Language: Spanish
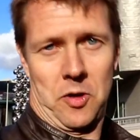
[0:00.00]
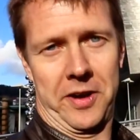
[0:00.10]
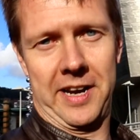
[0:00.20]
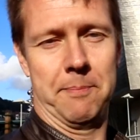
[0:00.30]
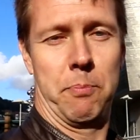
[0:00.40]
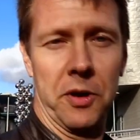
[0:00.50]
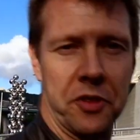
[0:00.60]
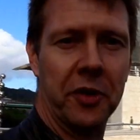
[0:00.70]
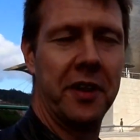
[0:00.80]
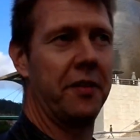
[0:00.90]
con el
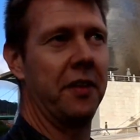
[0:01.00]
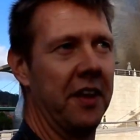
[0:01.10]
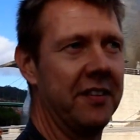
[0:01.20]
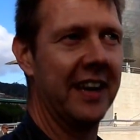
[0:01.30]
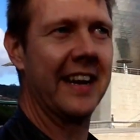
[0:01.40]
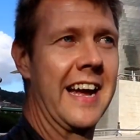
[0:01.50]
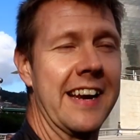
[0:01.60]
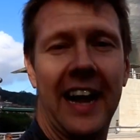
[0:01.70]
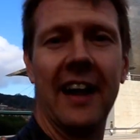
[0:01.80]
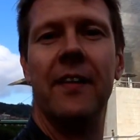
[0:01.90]
puerto de CCS de
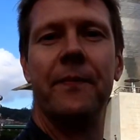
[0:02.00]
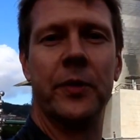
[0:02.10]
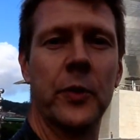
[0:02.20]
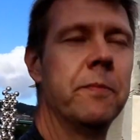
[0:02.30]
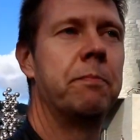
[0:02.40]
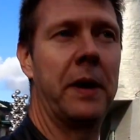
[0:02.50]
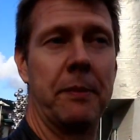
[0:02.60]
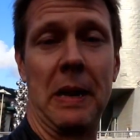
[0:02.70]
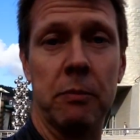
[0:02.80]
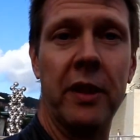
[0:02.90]
carga, ¿no?
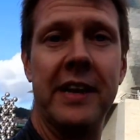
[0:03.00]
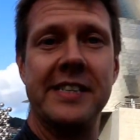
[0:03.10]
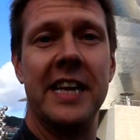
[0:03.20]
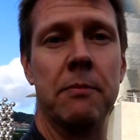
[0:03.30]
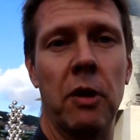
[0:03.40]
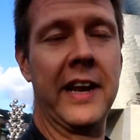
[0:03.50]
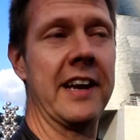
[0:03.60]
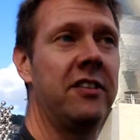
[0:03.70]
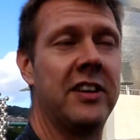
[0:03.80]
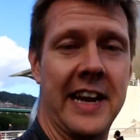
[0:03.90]
Pero para el Model S y el
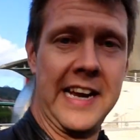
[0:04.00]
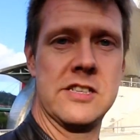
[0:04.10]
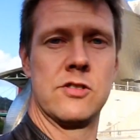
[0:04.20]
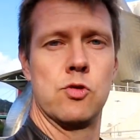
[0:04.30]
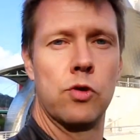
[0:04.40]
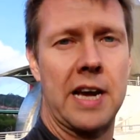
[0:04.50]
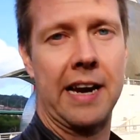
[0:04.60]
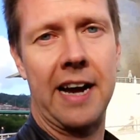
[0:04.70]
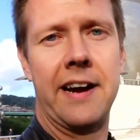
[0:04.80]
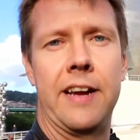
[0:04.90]
Model X, si queréis
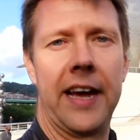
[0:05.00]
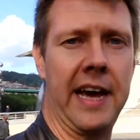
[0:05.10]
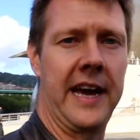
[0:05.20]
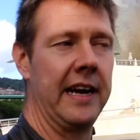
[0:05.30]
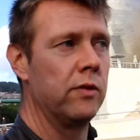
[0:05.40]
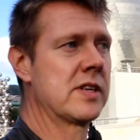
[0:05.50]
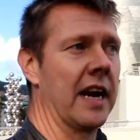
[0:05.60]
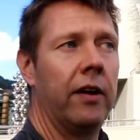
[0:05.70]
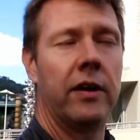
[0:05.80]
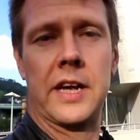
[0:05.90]
cargar en un
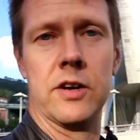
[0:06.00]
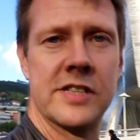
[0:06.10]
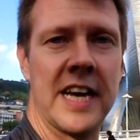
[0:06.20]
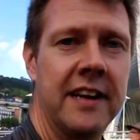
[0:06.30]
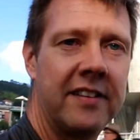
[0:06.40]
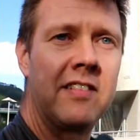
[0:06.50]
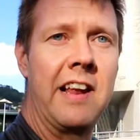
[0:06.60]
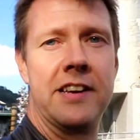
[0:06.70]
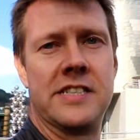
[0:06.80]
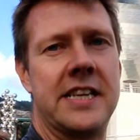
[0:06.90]
cargador que no sea de
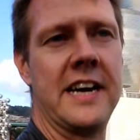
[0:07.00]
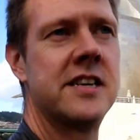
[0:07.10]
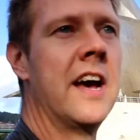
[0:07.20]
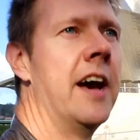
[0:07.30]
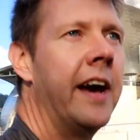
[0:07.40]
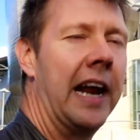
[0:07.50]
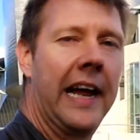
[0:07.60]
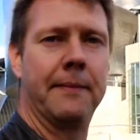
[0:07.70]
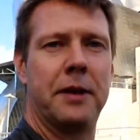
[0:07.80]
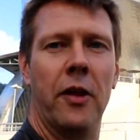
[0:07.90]
Tesla, necesitáis
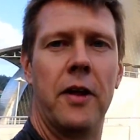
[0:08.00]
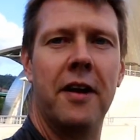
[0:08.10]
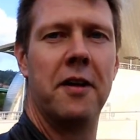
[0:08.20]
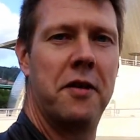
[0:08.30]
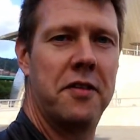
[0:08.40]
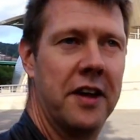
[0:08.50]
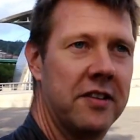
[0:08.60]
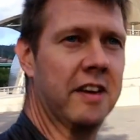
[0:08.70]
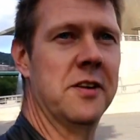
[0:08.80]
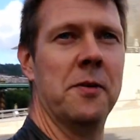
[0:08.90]
el adaptador CCS,